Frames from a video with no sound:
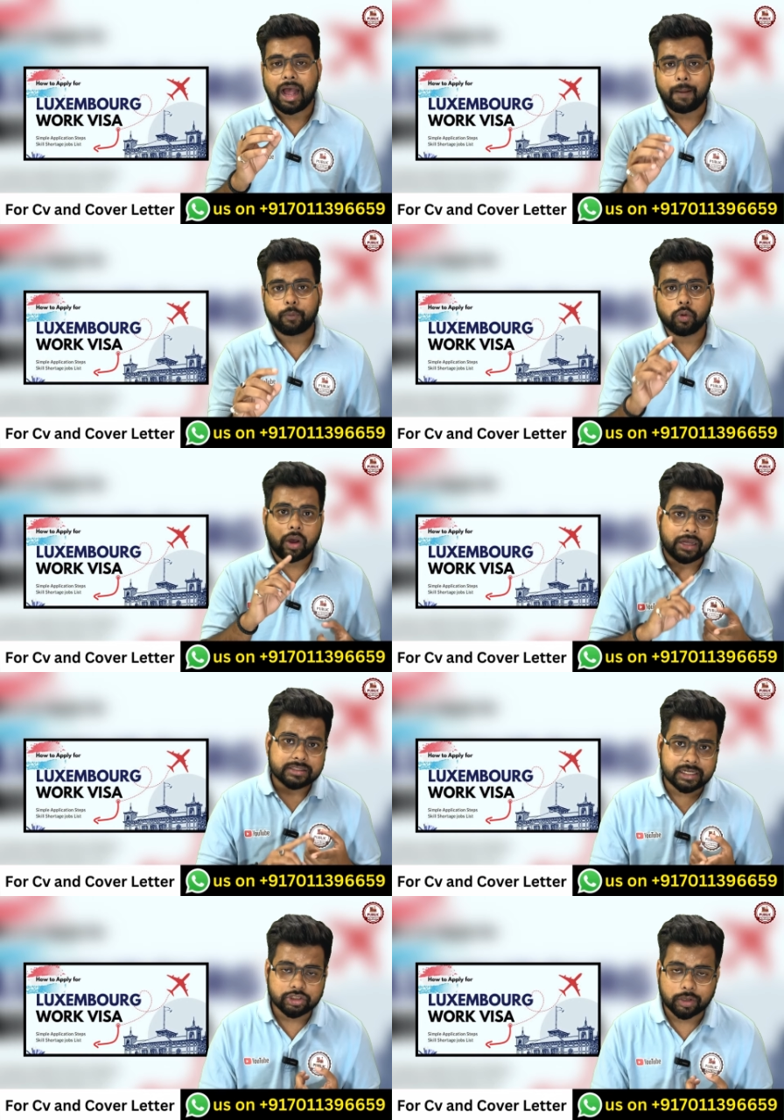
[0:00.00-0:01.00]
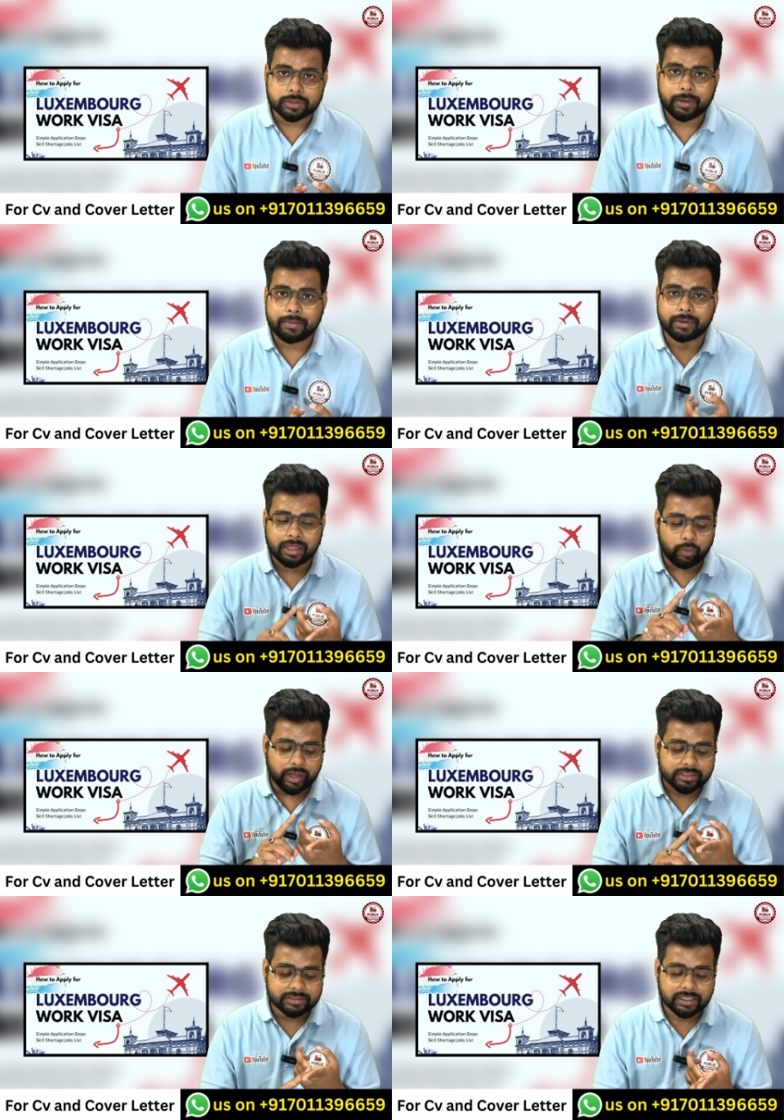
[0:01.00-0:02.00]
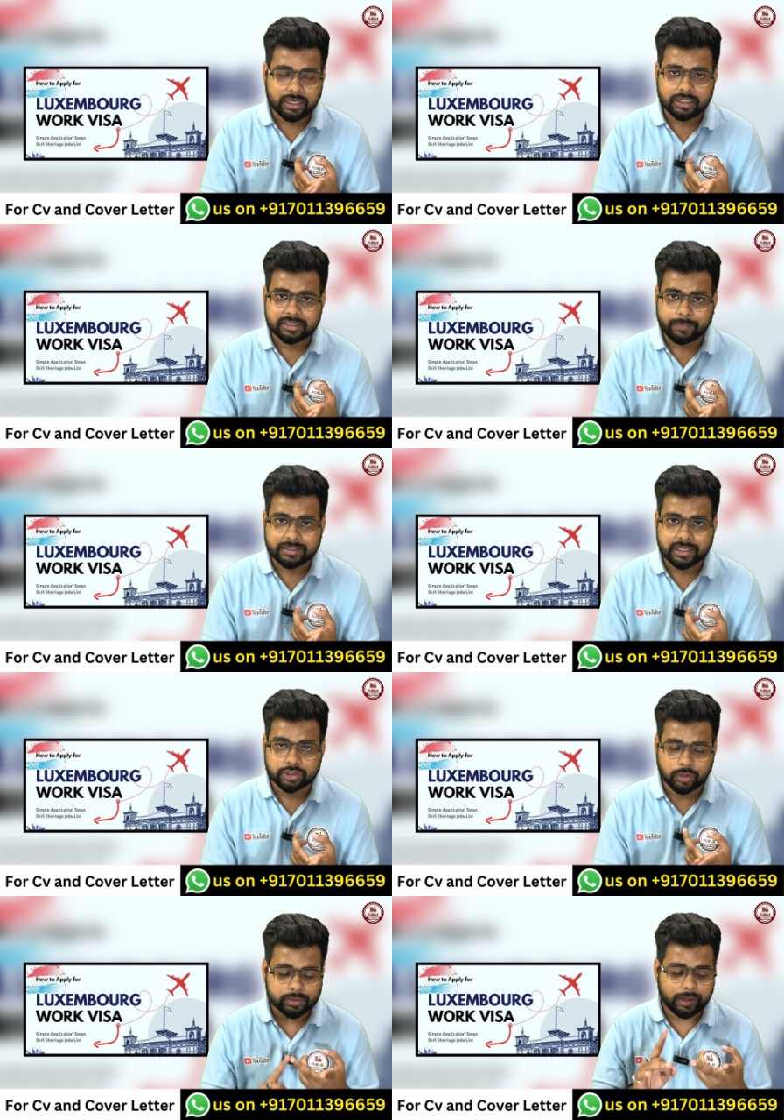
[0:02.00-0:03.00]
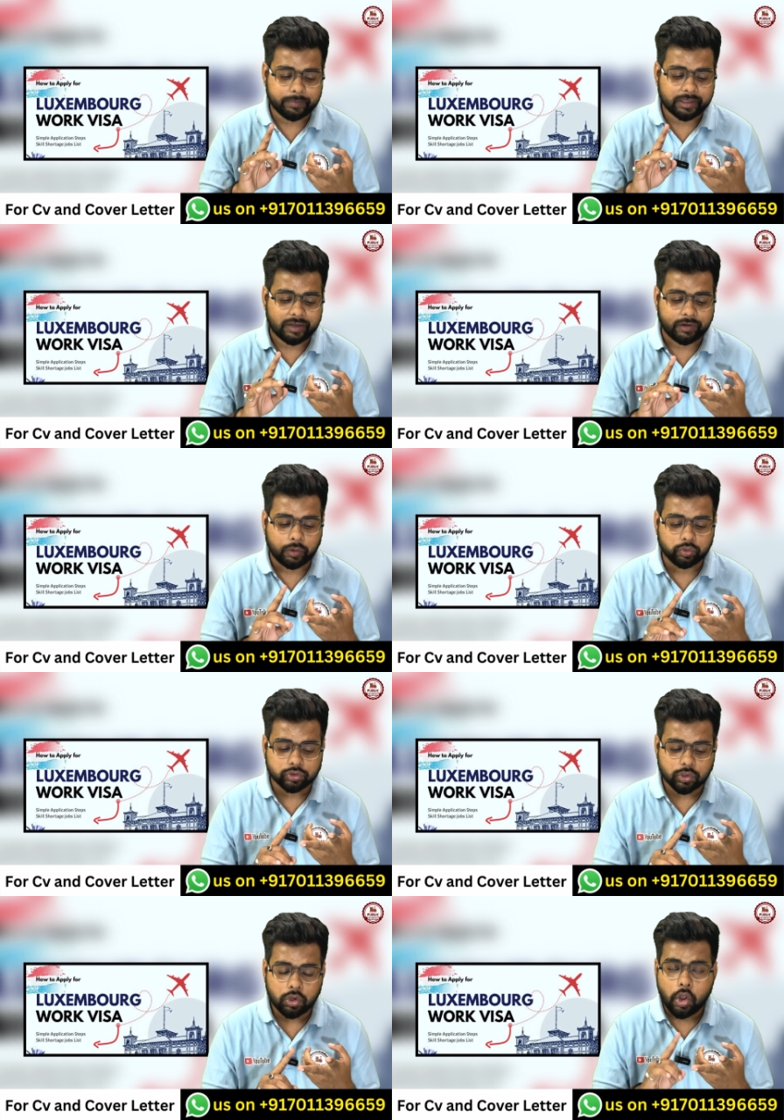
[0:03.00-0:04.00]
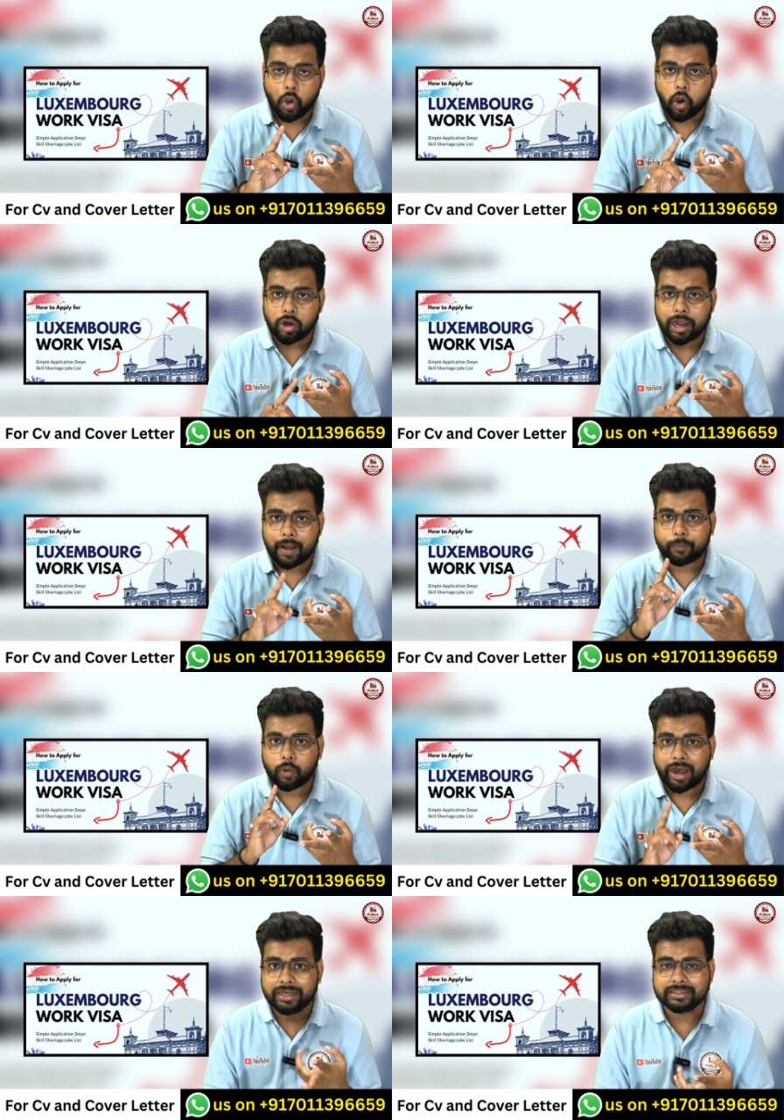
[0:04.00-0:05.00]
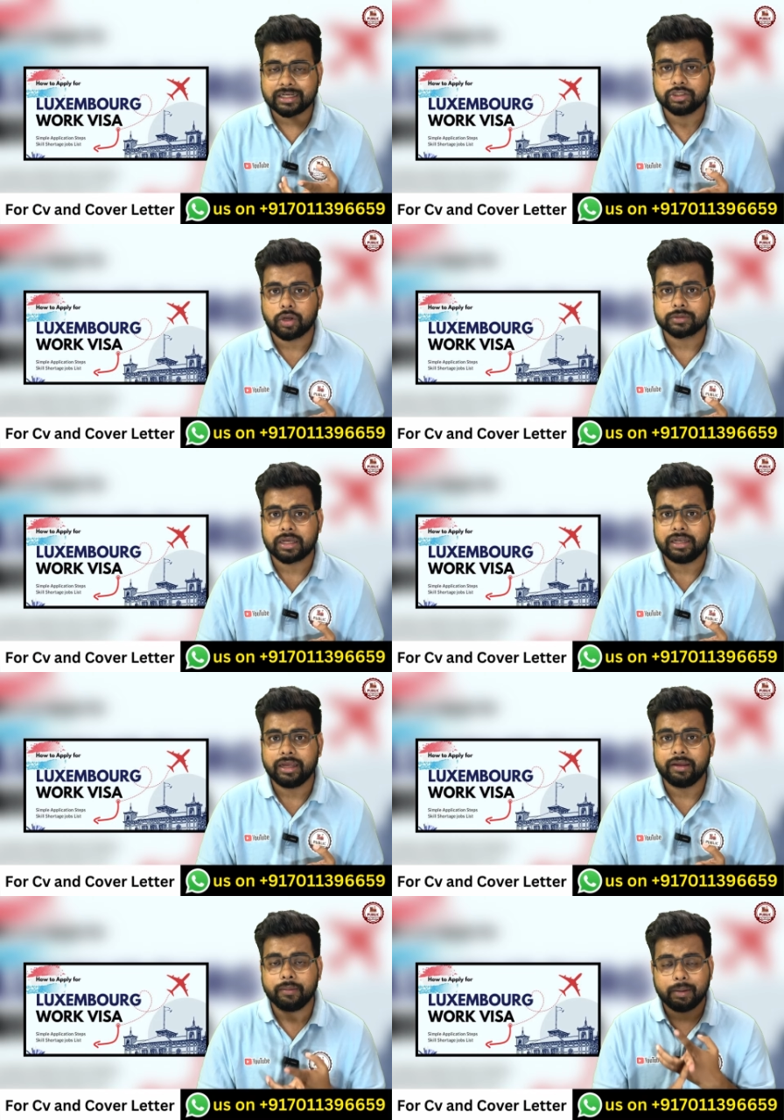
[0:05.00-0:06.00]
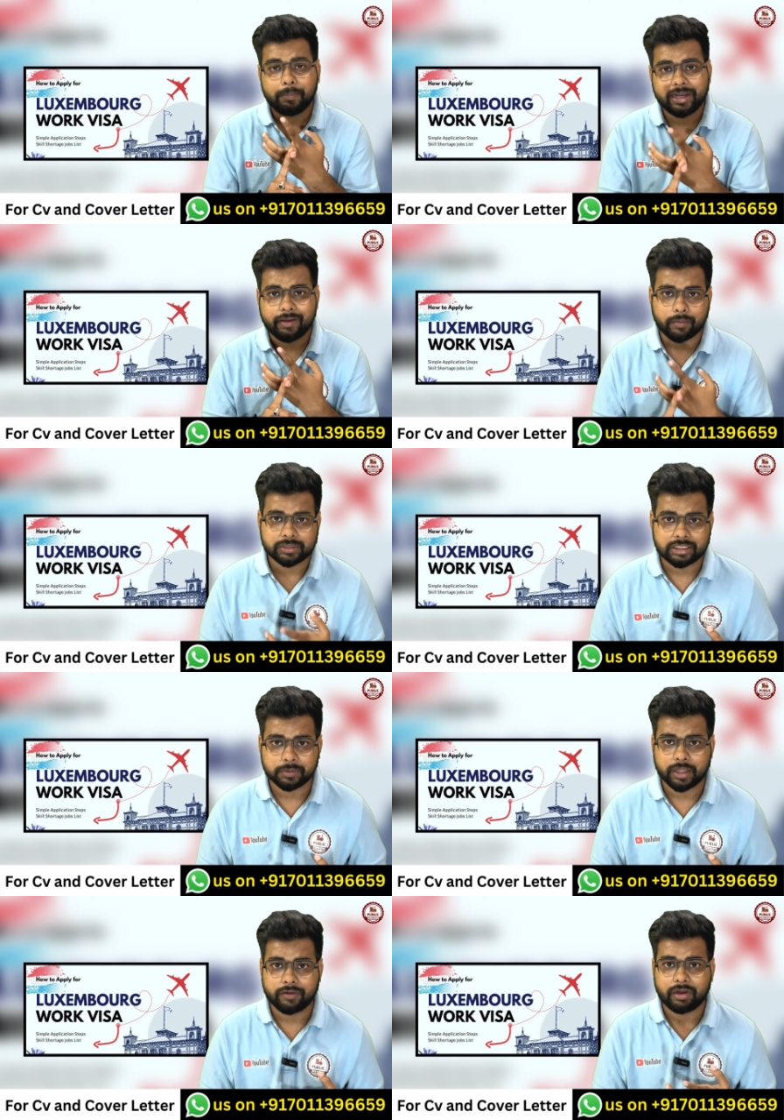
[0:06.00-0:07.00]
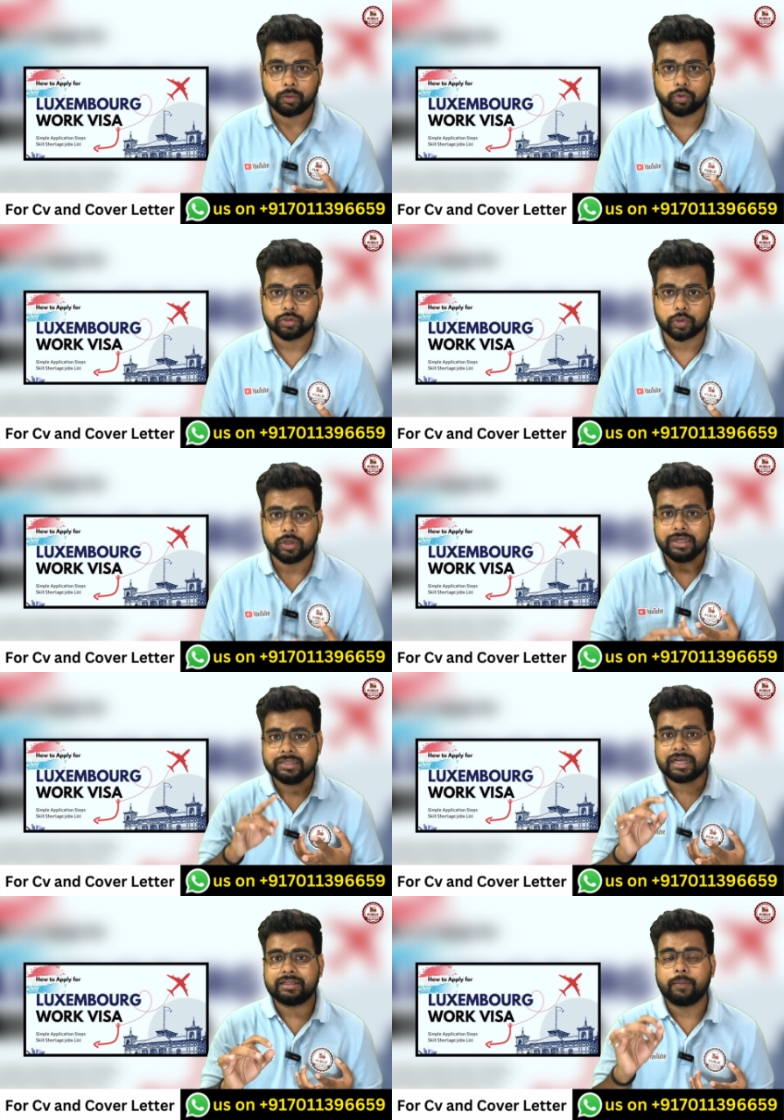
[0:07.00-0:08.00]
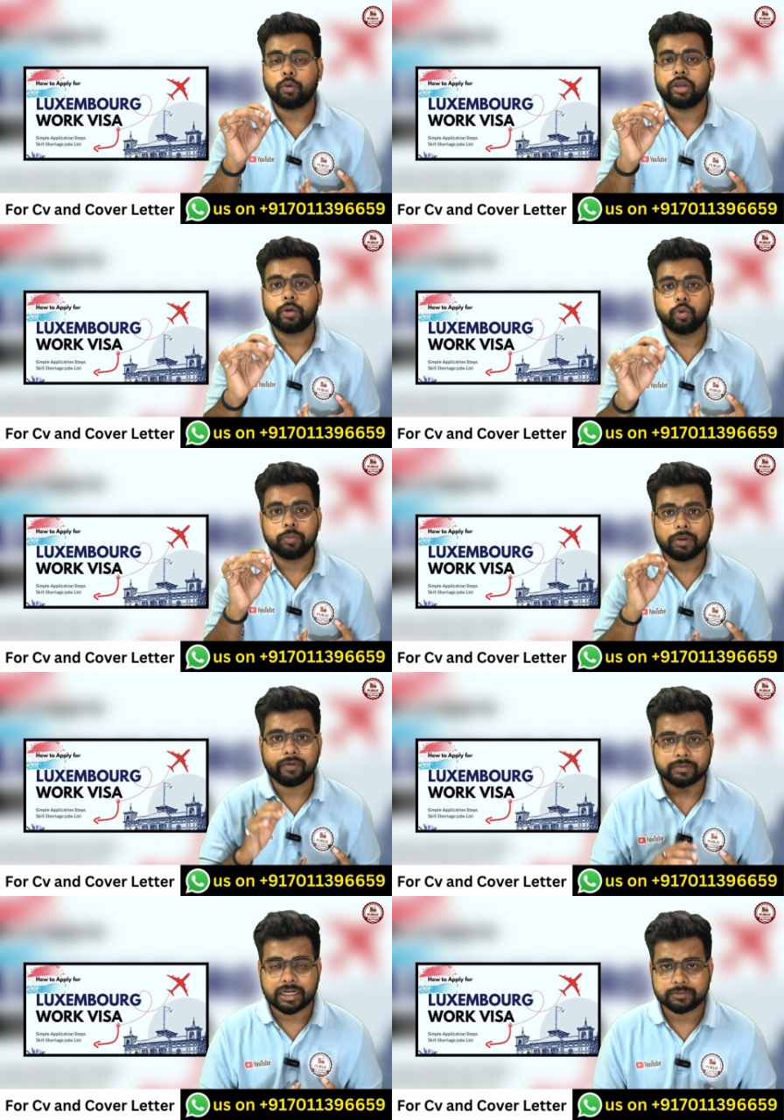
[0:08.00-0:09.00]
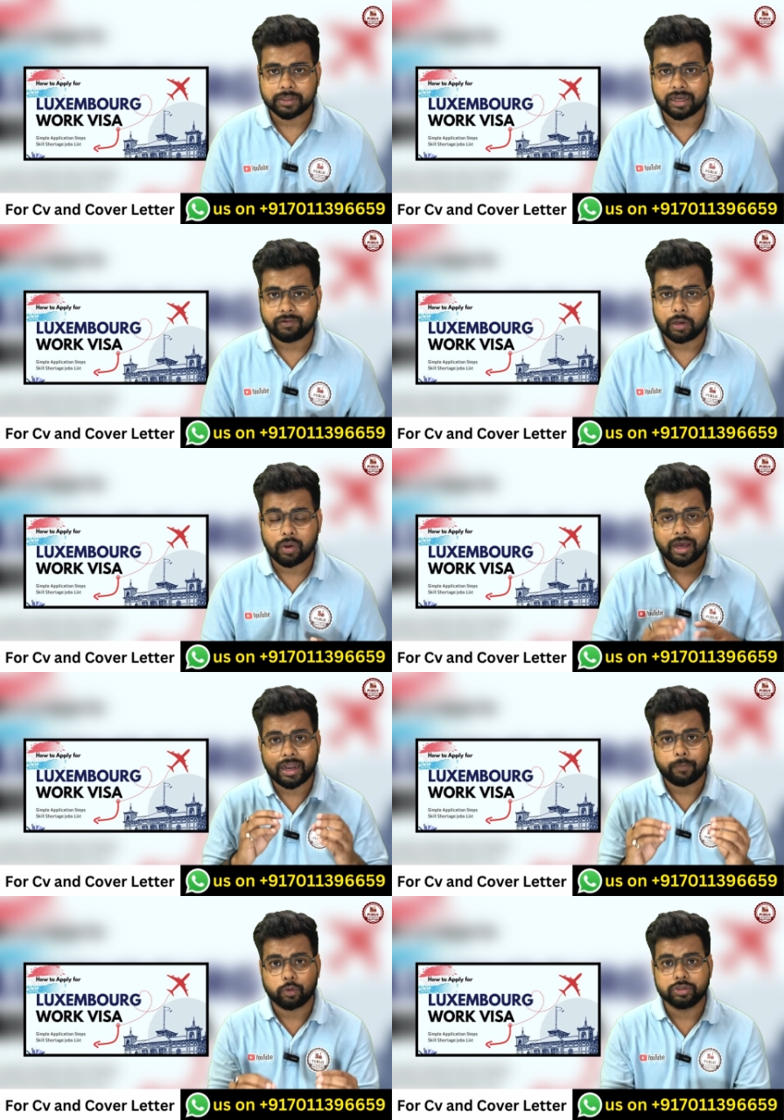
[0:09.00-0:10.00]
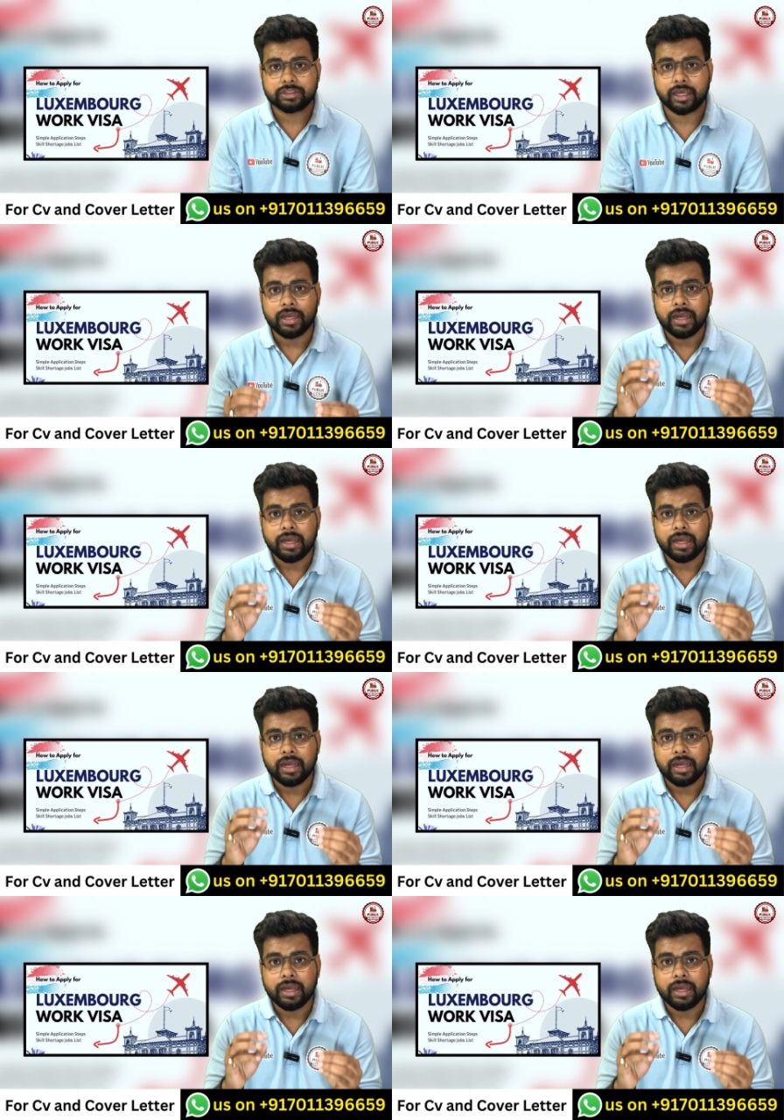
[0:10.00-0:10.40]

आपको अनस्किल्ड जॉब्स के बारे में बताऊंगा सेमी स्किल्ड जॉब्स के बारे में बताने वाला हूं दोस्तों और आपको हाईली स्किल्ड जॉब्स के लिए बढ़िया वेबसाइट्स बताने वाला हूँ दोस्तों साथ ही आपको रिक्रूटमेंट वेबसाइट्स बताने वाला हूँ अगर आप खुद से